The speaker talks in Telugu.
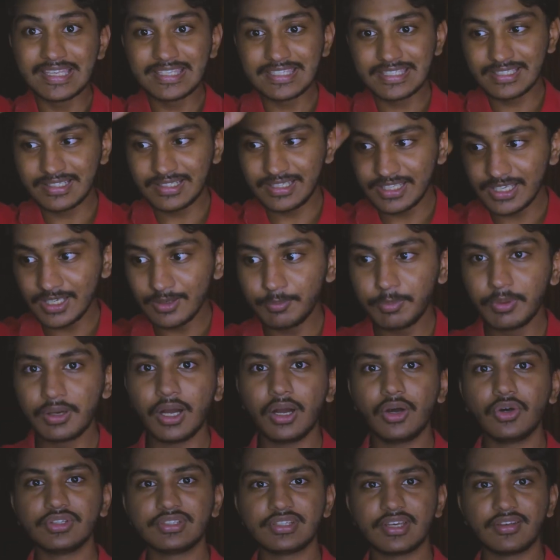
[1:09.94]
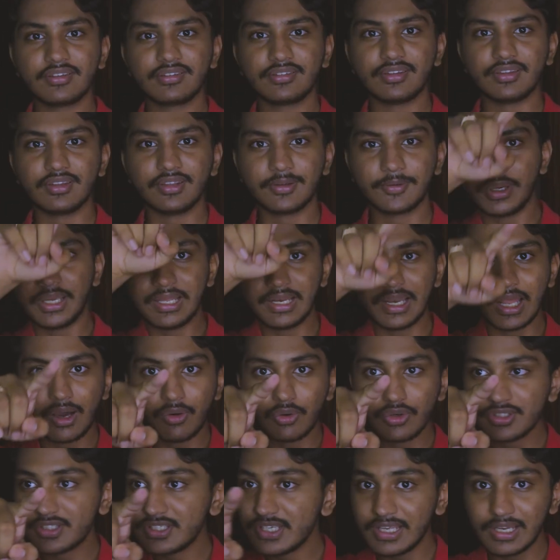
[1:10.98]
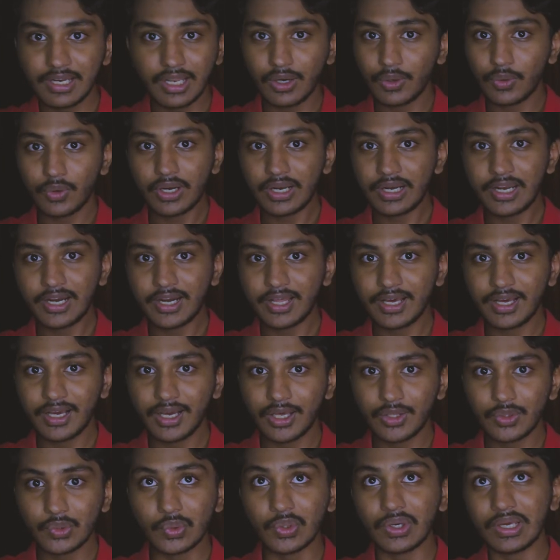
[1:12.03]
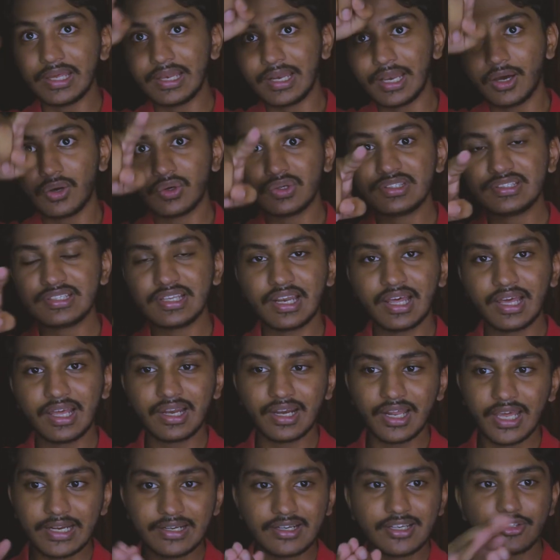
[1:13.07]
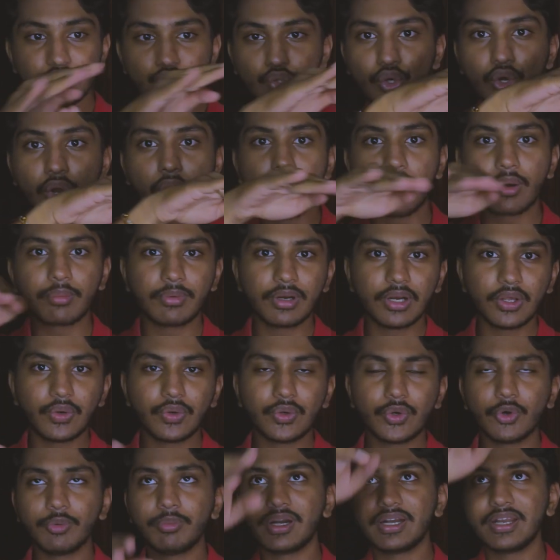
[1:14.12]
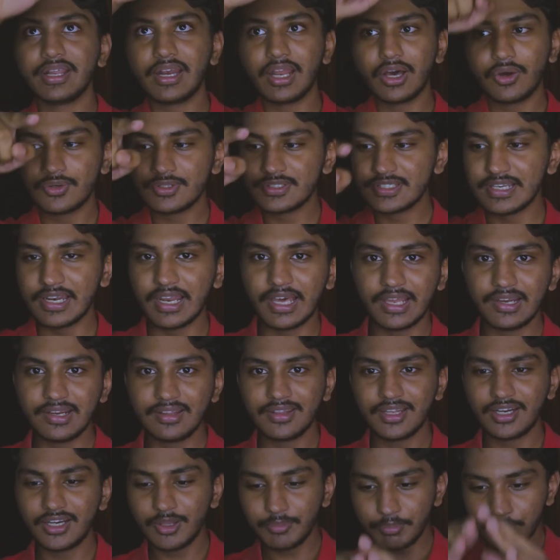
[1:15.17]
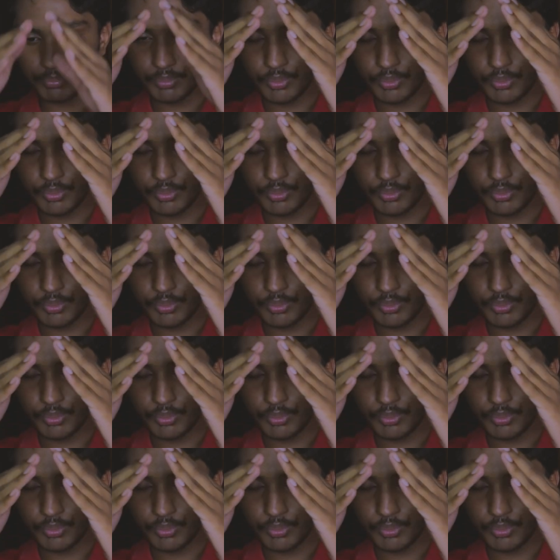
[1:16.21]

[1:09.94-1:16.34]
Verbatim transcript: స్టీప్గా వచ్చేస్తుంది ఇలా వచ్చి ఇలా కూడా వెళ్ళడం కాదు ఇలా వచ్చి ఇలా వెళ్ళినా అట్లీస్ట్ నువ్వు నార్మల్గా ఉంటావు బట్ ఇలా వచ్చి ఇలా వెళ్ళిందంటే